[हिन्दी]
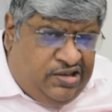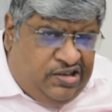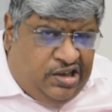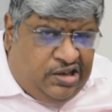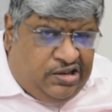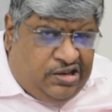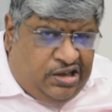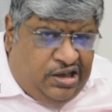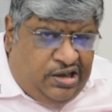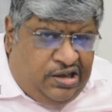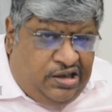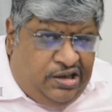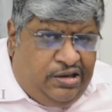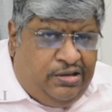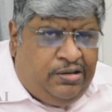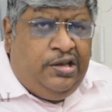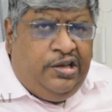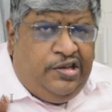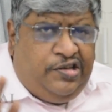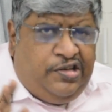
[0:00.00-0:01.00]
जाता है
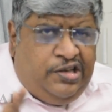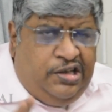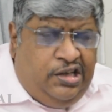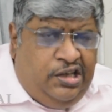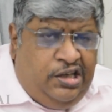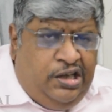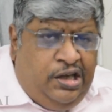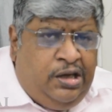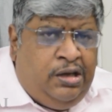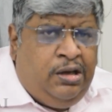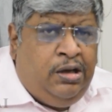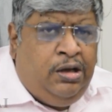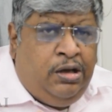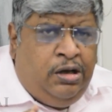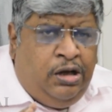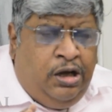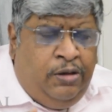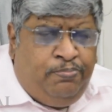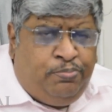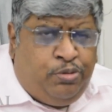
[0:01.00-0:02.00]
इसीलिए
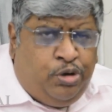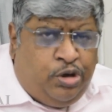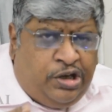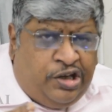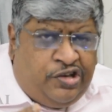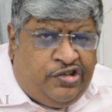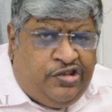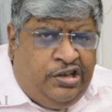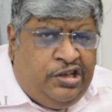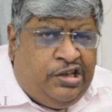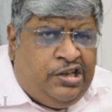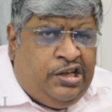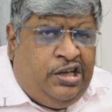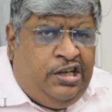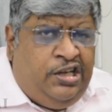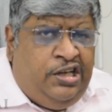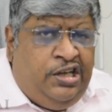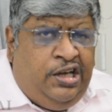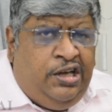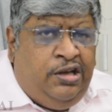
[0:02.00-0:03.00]
हम प्रोटेक्शन के
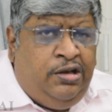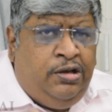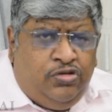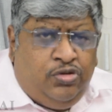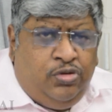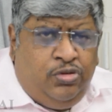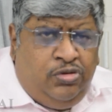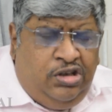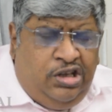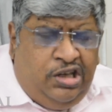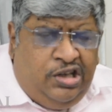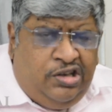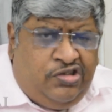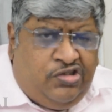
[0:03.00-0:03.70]
लिए सोनी